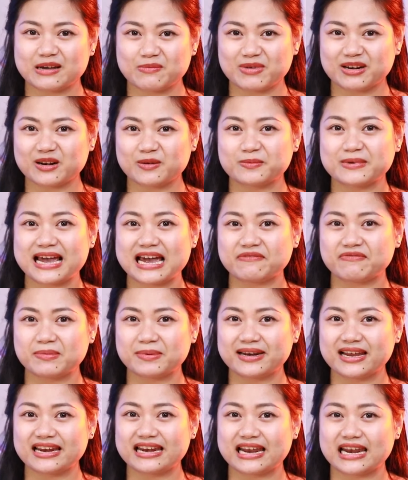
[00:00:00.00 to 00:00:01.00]
Chào mừng độc giả
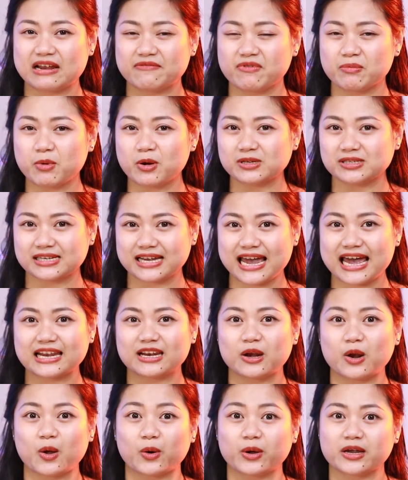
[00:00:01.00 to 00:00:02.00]
Family đã đến với
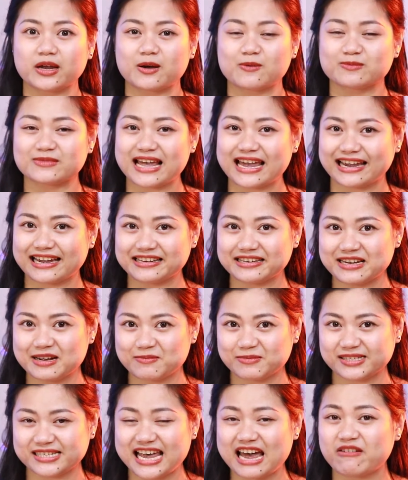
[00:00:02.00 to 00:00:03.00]
podcast Lỗi không tại các
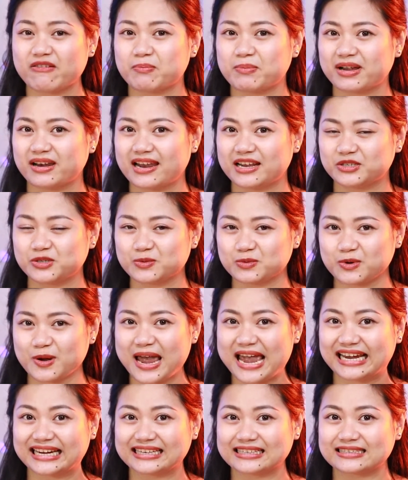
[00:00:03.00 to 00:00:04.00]
chòm sao và mình là Trúc
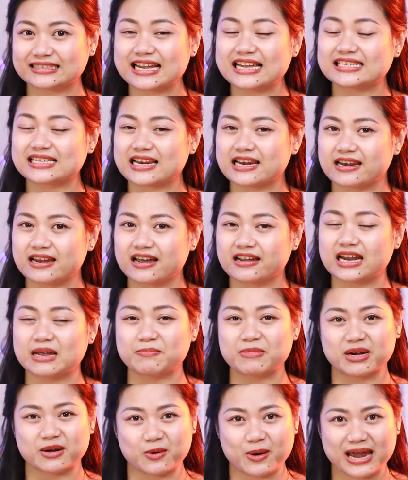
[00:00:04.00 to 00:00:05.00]
Đoàn. Đây sẽ là nơi để
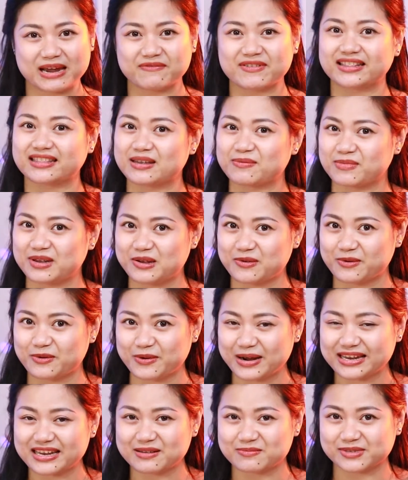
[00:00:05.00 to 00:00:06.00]
mình oan và tìm hiểu của
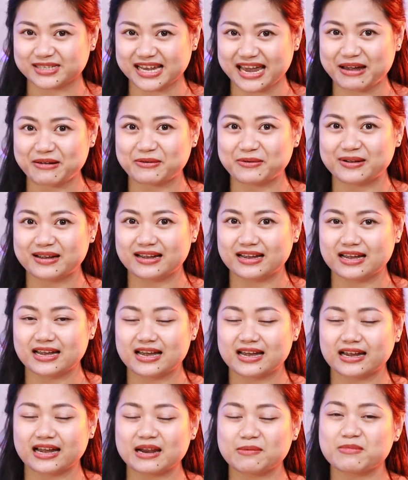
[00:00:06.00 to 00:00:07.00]
các chòm sao.
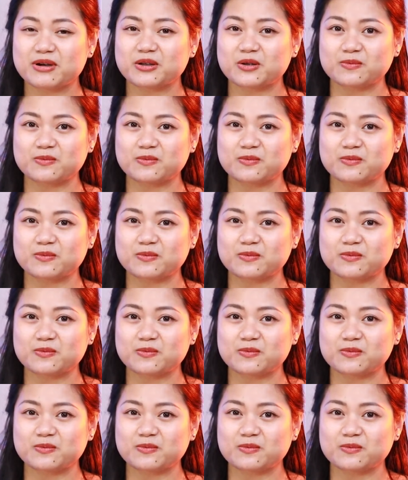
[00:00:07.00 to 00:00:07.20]
Khách mời